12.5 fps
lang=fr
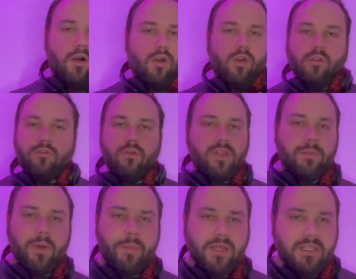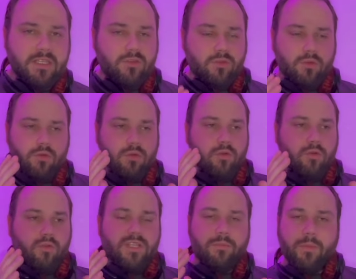Encore une fois, on n'est pas parti sur, euh,
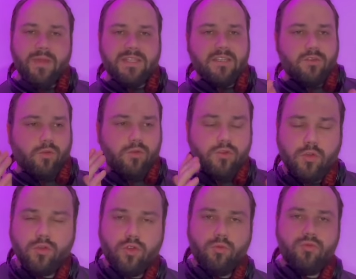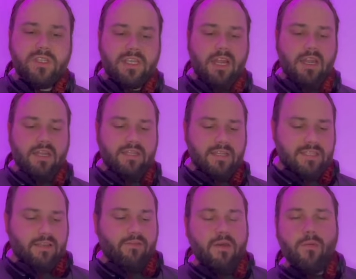on s'est pas basé sur une structure musicale. L'idée
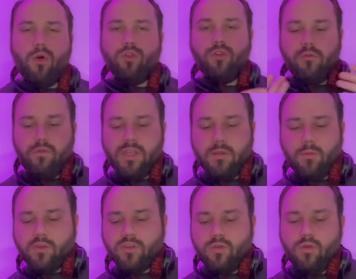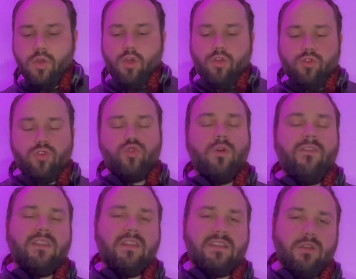c'était vraiment d'envoyer le morceau, de jouer
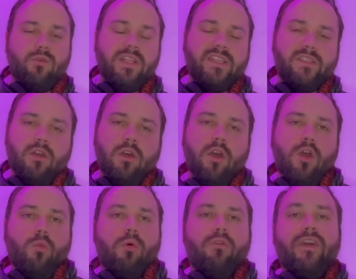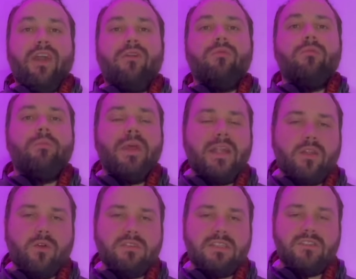avec tes equalizers pour faire une belle
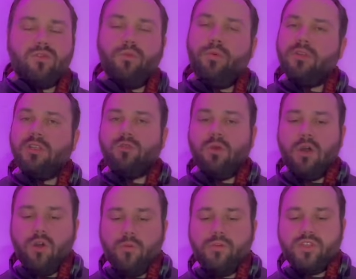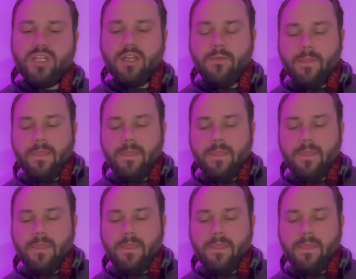transition pour que ce soit homogène.